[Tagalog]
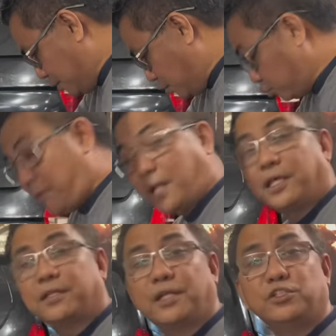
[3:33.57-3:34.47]

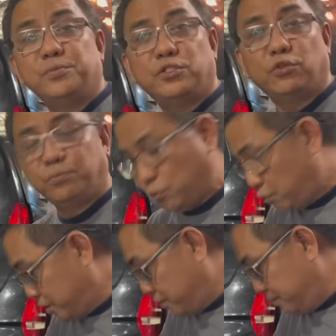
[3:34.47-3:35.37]
automatic transmission
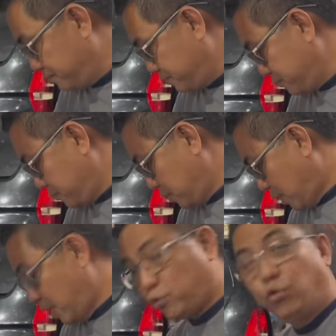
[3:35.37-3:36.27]
fluid
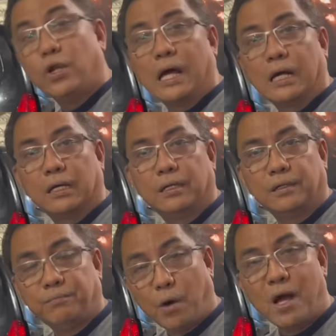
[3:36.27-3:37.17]
ay kulang,
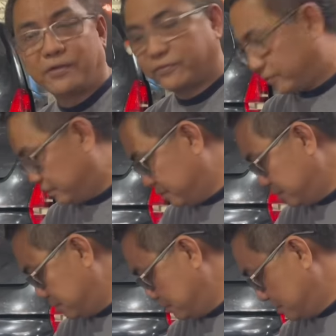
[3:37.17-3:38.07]
bawas,
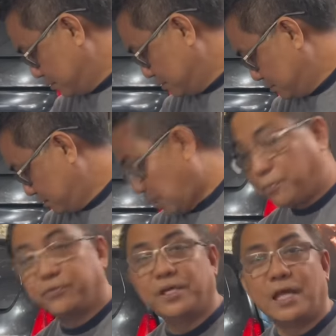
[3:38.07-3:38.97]

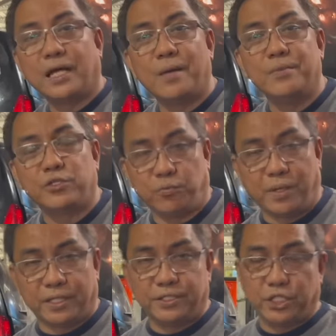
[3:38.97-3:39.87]
tapos ginagamit nyo pa
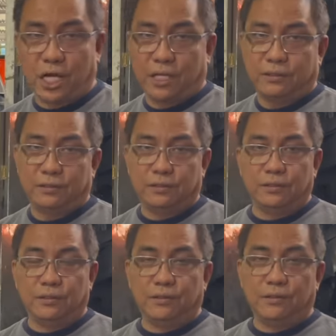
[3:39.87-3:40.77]
rin siya,
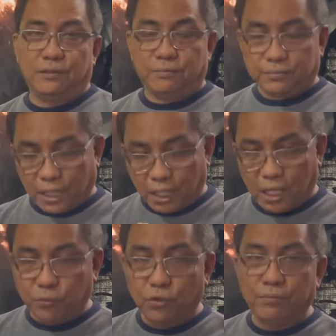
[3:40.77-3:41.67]

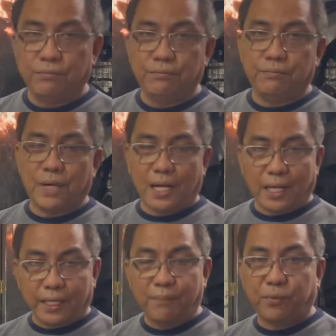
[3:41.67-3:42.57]
talaga pong
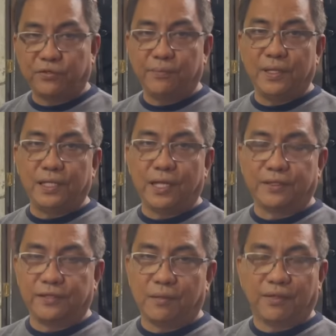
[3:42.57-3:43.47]
malaki ang posibilidad
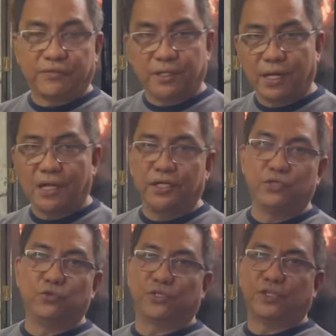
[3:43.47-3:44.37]
na masira ang
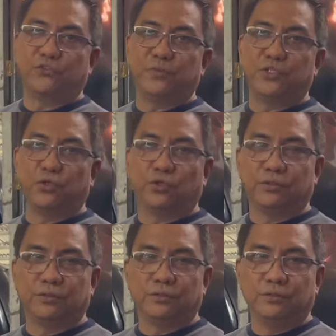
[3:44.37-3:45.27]
inyong transmission.
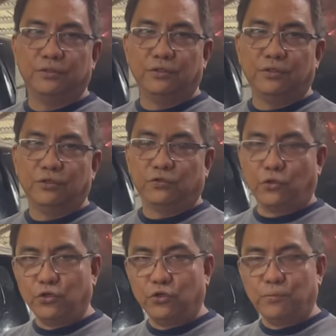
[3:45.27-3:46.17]

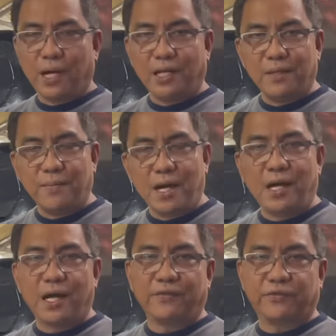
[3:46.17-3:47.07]
So yung mga limang
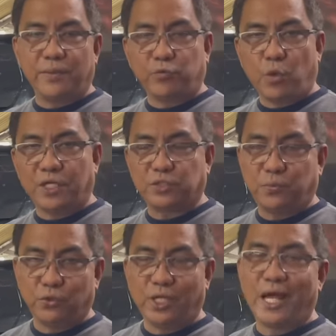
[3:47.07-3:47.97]
uh, simptomas
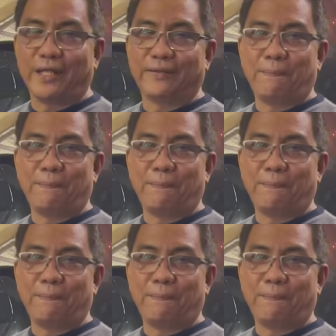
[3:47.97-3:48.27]
po na yan